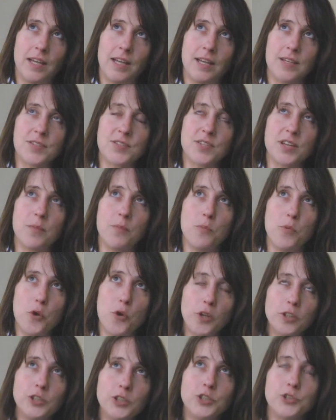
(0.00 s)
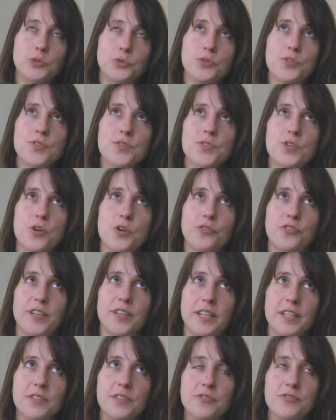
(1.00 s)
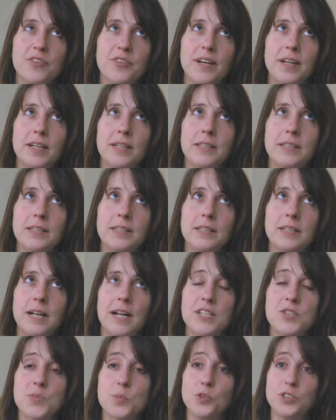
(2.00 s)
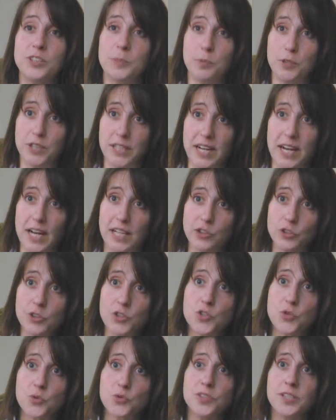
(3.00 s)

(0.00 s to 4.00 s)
Es ermöglicht uns auf jeden Fall als Multiplikator zu